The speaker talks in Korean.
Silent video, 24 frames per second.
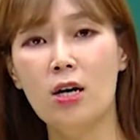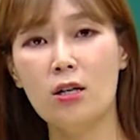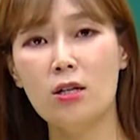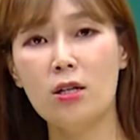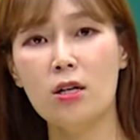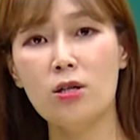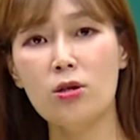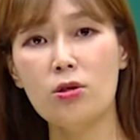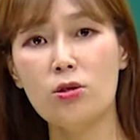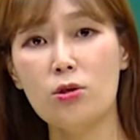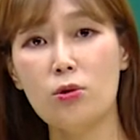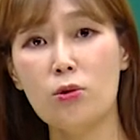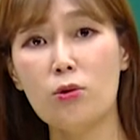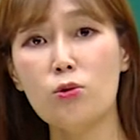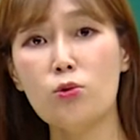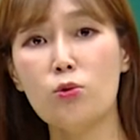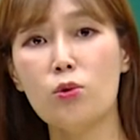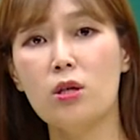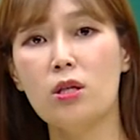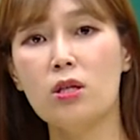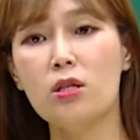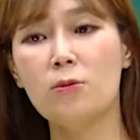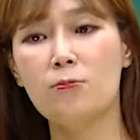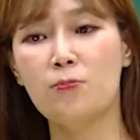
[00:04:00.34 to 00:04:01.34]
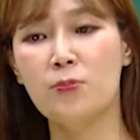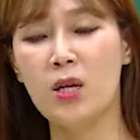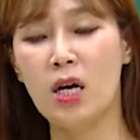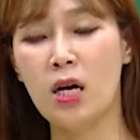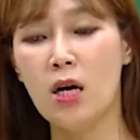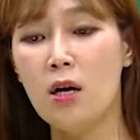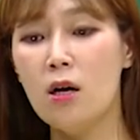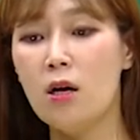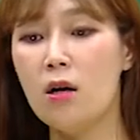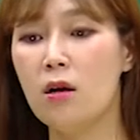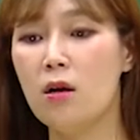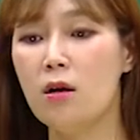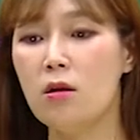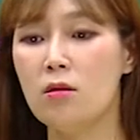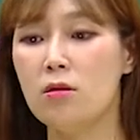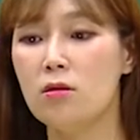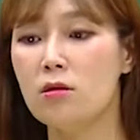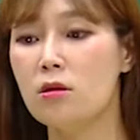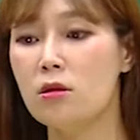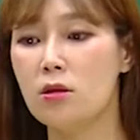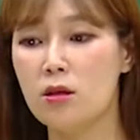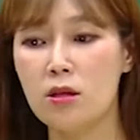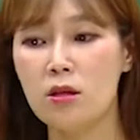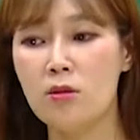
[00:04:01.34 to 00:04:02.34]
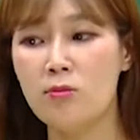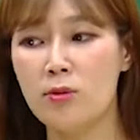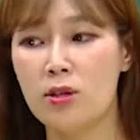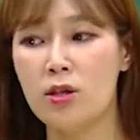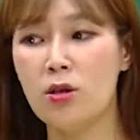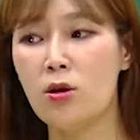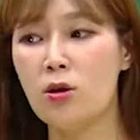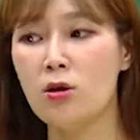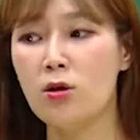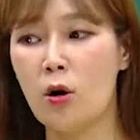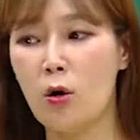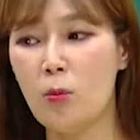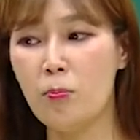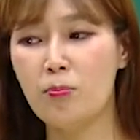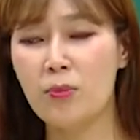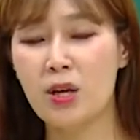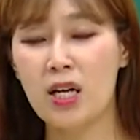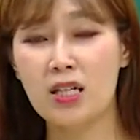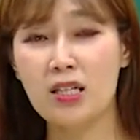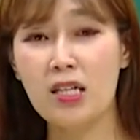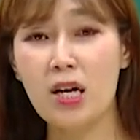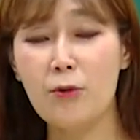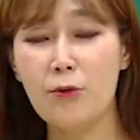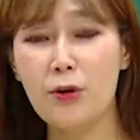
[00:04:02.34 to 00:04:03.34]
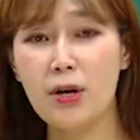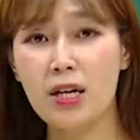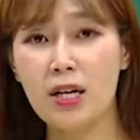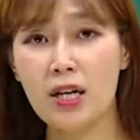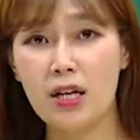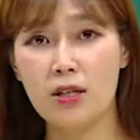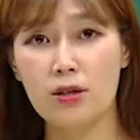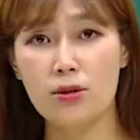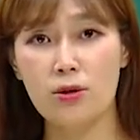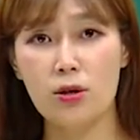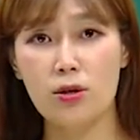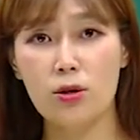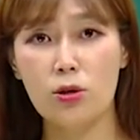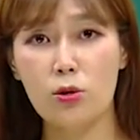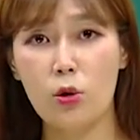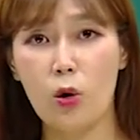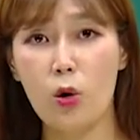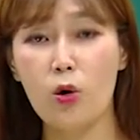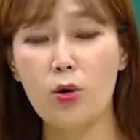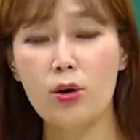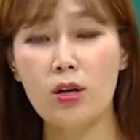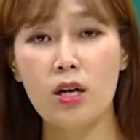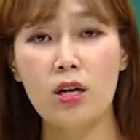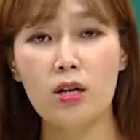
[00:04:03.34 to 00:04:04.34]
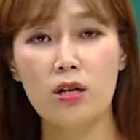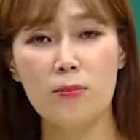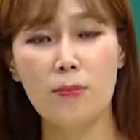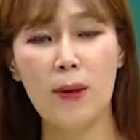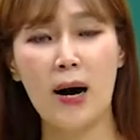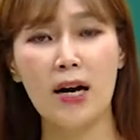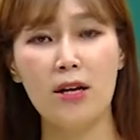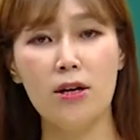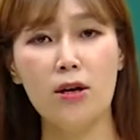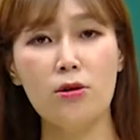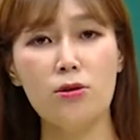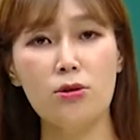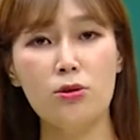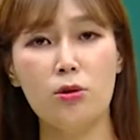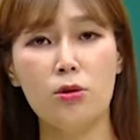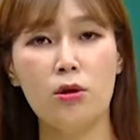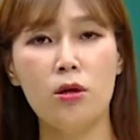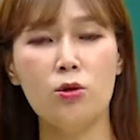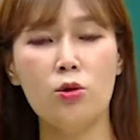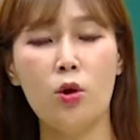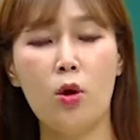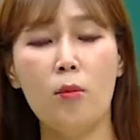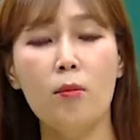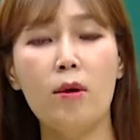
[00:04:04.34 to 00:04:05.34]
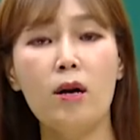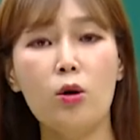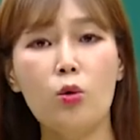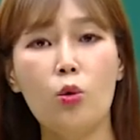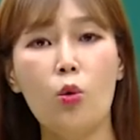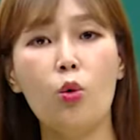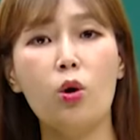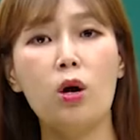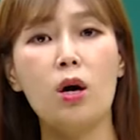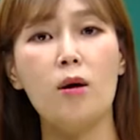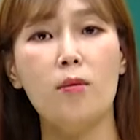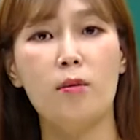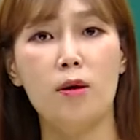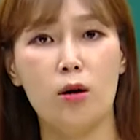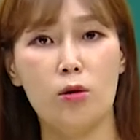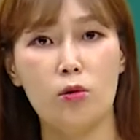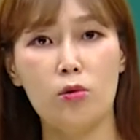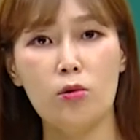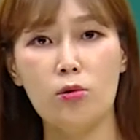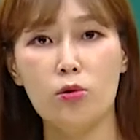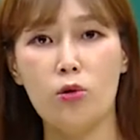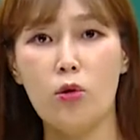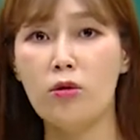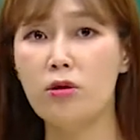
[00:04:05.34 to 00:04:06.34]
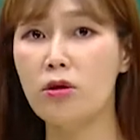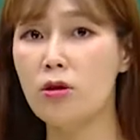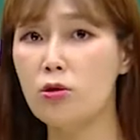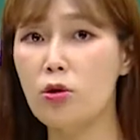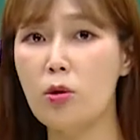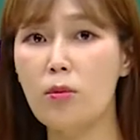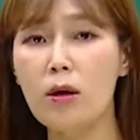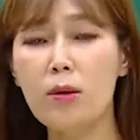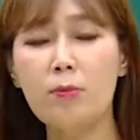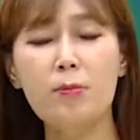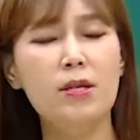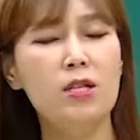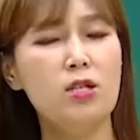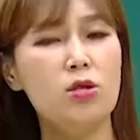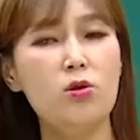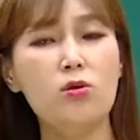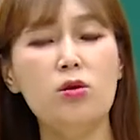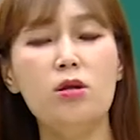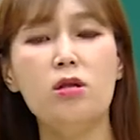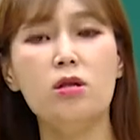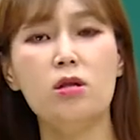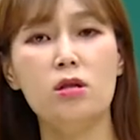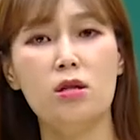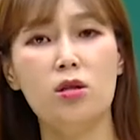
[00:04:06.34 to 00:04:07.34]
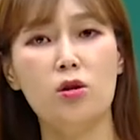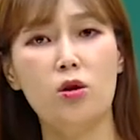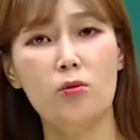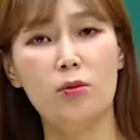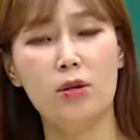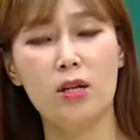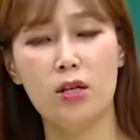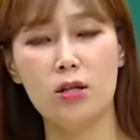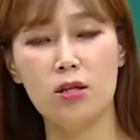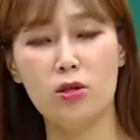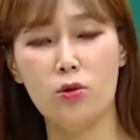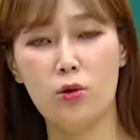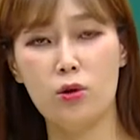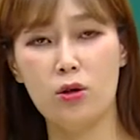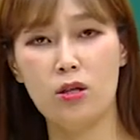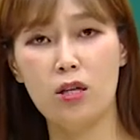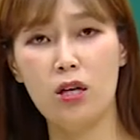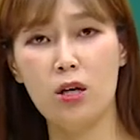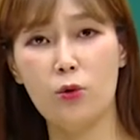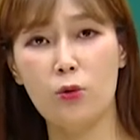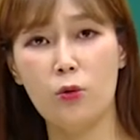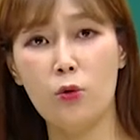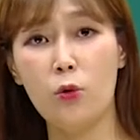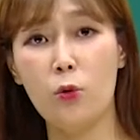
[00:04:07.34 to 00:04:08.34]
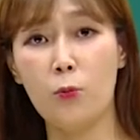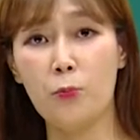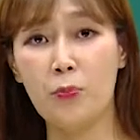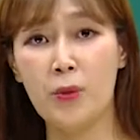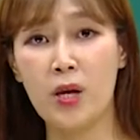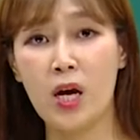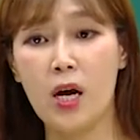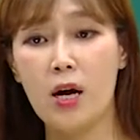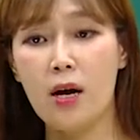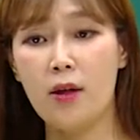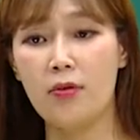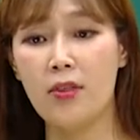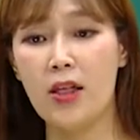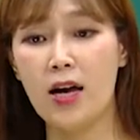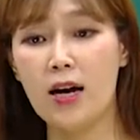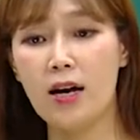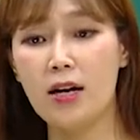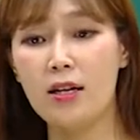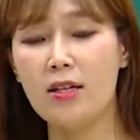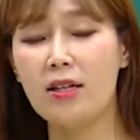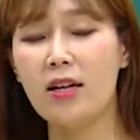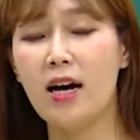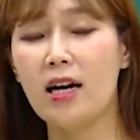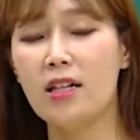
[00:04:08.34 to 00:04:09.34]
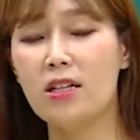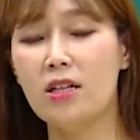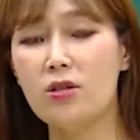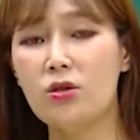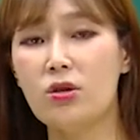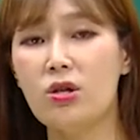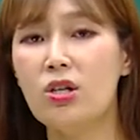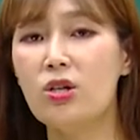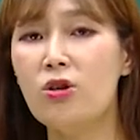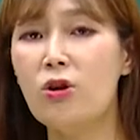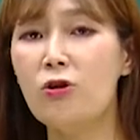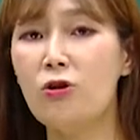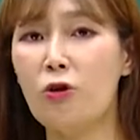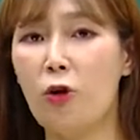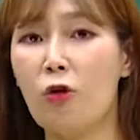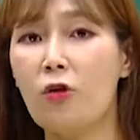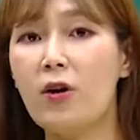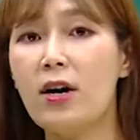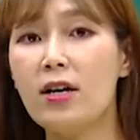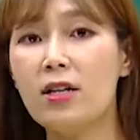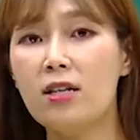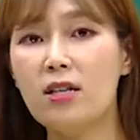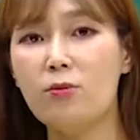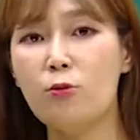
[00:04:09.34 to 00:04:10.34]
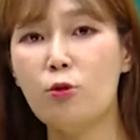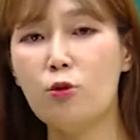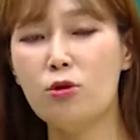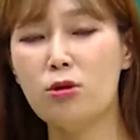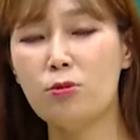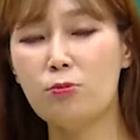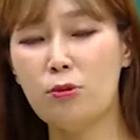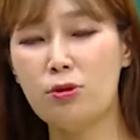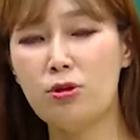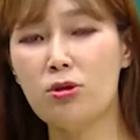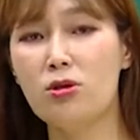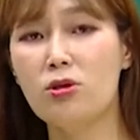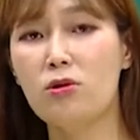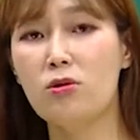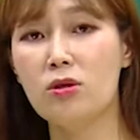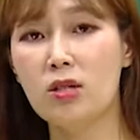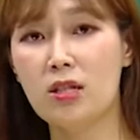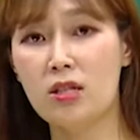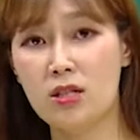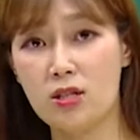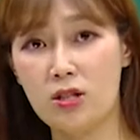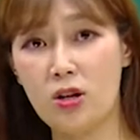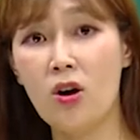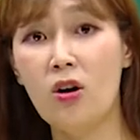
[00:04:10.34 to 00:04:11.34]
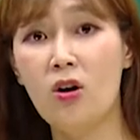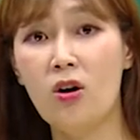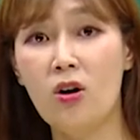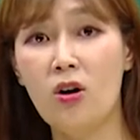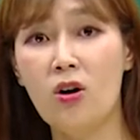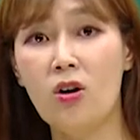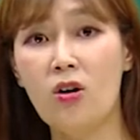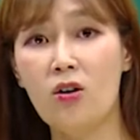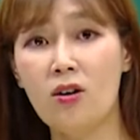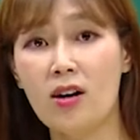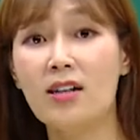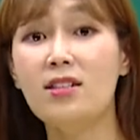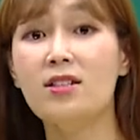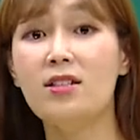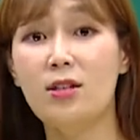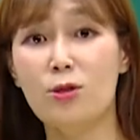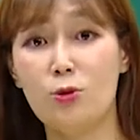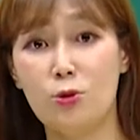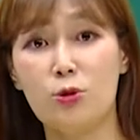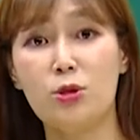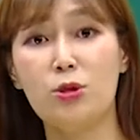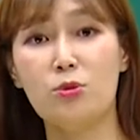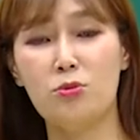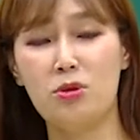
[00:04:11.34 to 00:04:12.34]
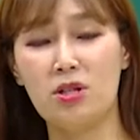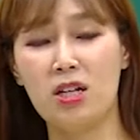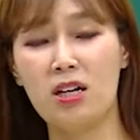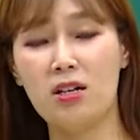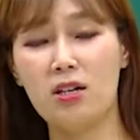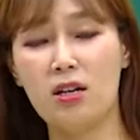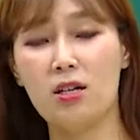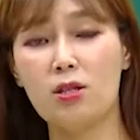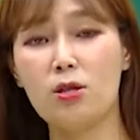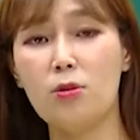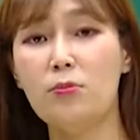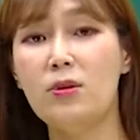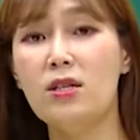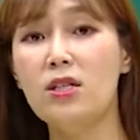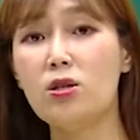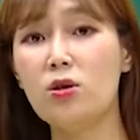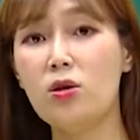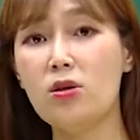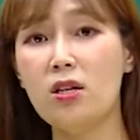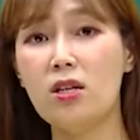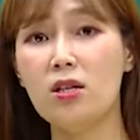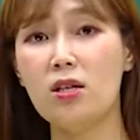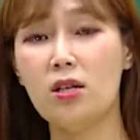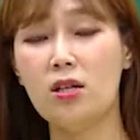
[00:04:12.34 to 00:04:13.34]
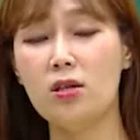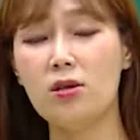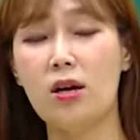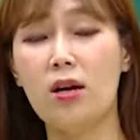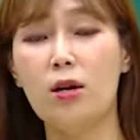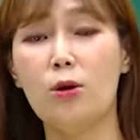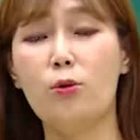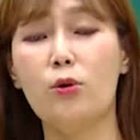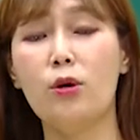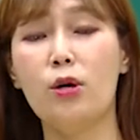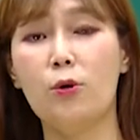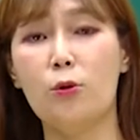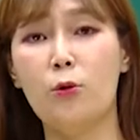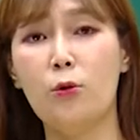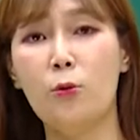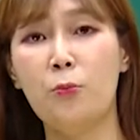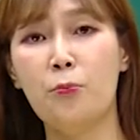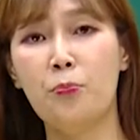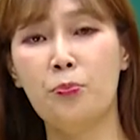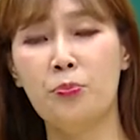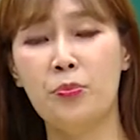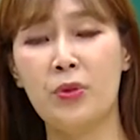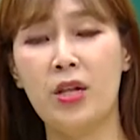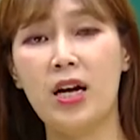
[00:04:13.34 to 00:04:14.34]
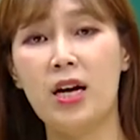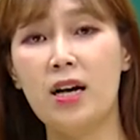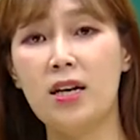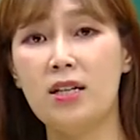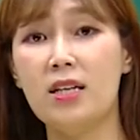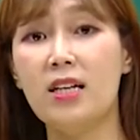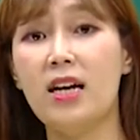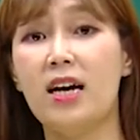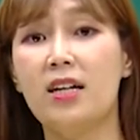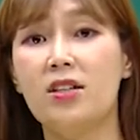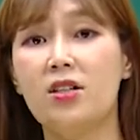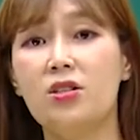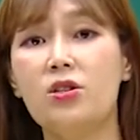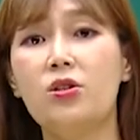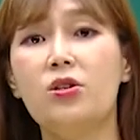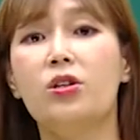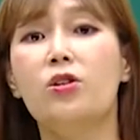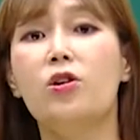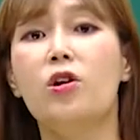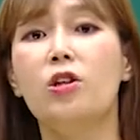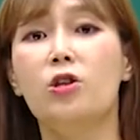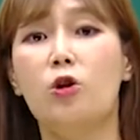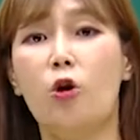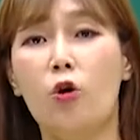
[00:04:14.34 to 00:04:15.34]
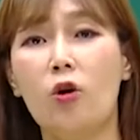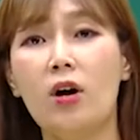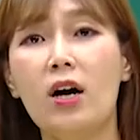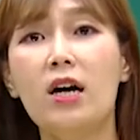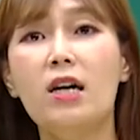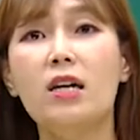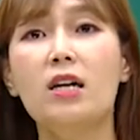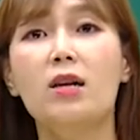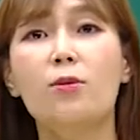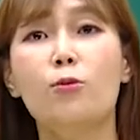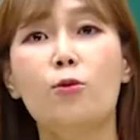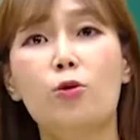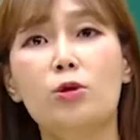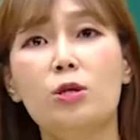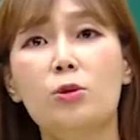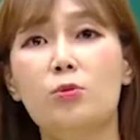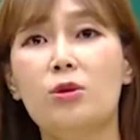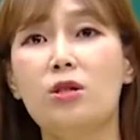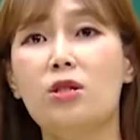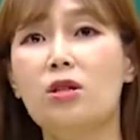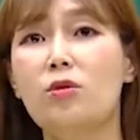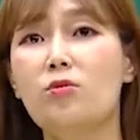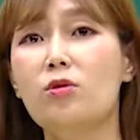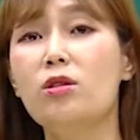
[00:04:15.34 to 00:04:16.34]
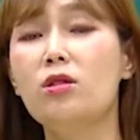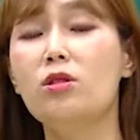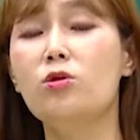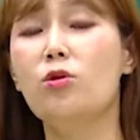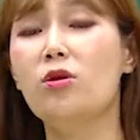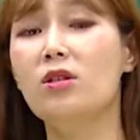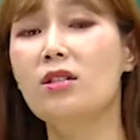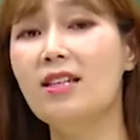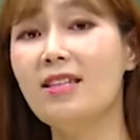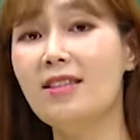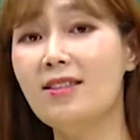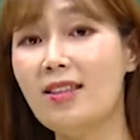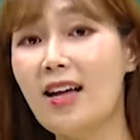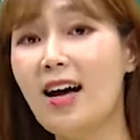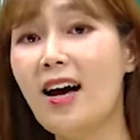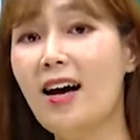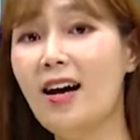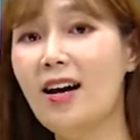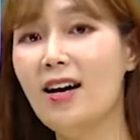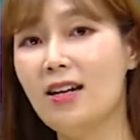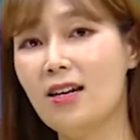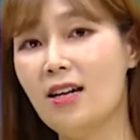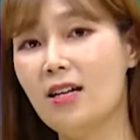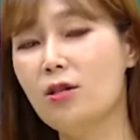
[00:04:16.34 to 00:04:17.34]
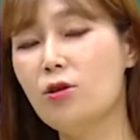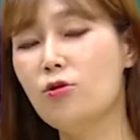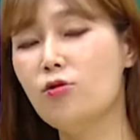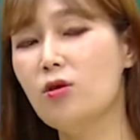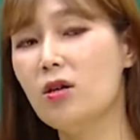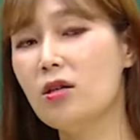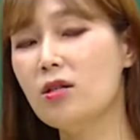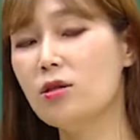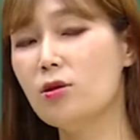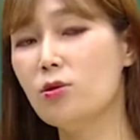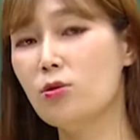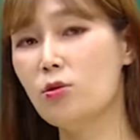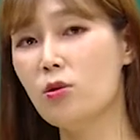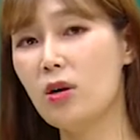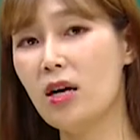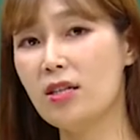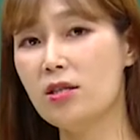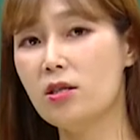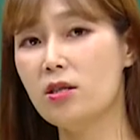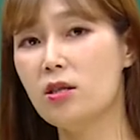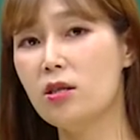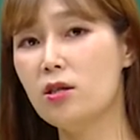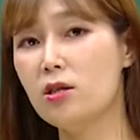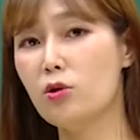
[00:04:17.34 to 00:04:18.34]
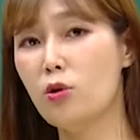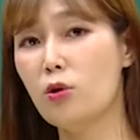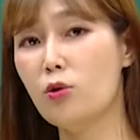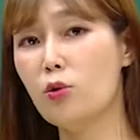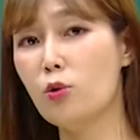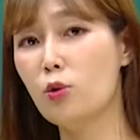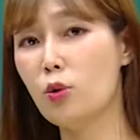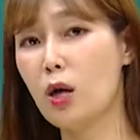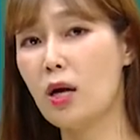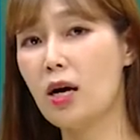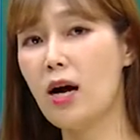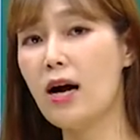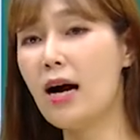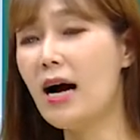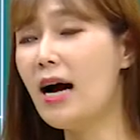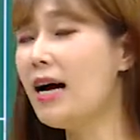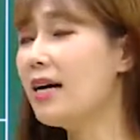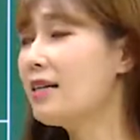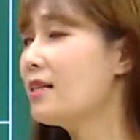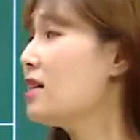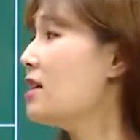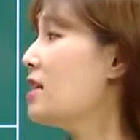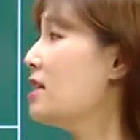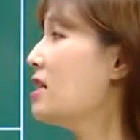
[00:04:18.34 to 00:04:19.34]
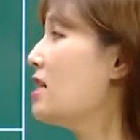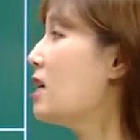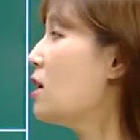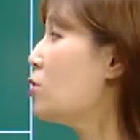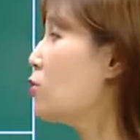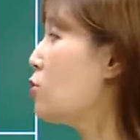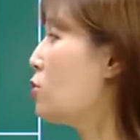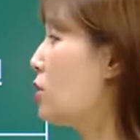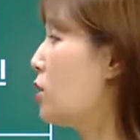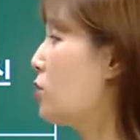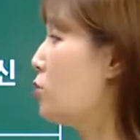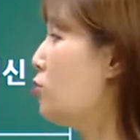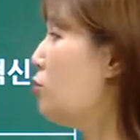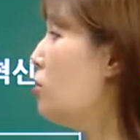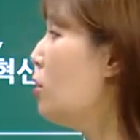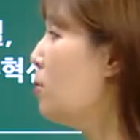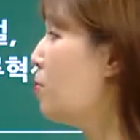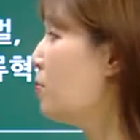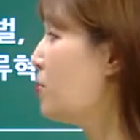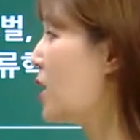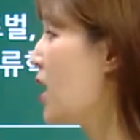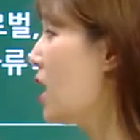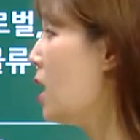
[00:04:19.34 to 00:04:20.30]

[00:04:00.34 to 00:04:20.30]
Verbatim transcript: 그래서 지원 동의는 지금 이런 업계 상황에 있어서 너희의 이 방향성에 정말 공감하고 너희는 정말 비전 있는 기업이라 지원을 했고 내가 이 안에서 이런 역할을 해보고 싶어서 지원했어 가 제일 좋습니다. 그래서 비전에 대해서 알고 있고 내가 이 안에서 이러한 역할을 해보고 싶기 때문에 지원을 했다라는 뉘앙스로 가시는 지원 동의가 가장 이상적이고요.